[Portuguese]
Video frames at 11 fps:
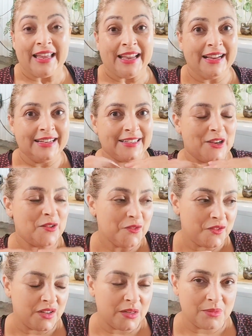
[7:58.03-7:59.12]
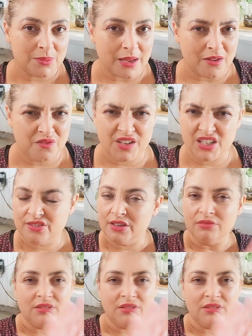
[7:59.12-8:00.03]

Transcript: Então, vamos para o vídeo. Não